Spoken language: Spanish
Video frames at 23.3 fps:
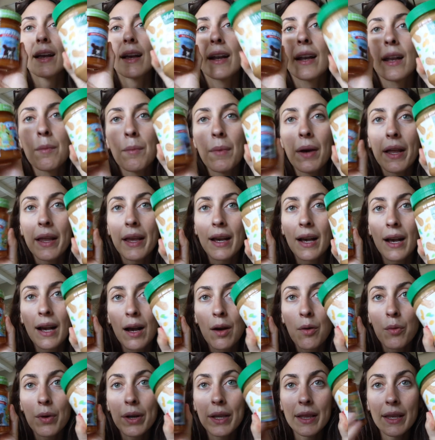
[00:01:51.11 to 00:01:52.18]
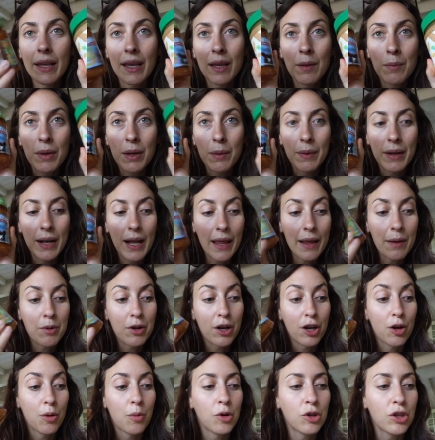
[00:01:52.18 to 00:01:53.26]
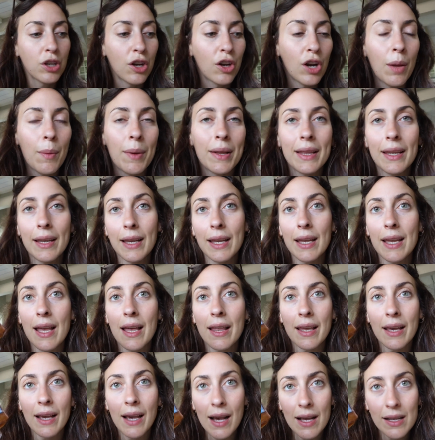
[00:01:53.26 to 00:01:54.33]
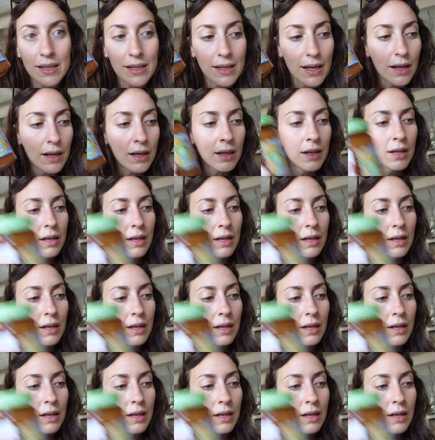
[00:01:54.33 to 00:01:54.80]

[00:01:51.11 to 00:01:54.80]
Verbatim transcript: crema de cacahuete y mermelada, porque no hemos traído la mantequilla de casa,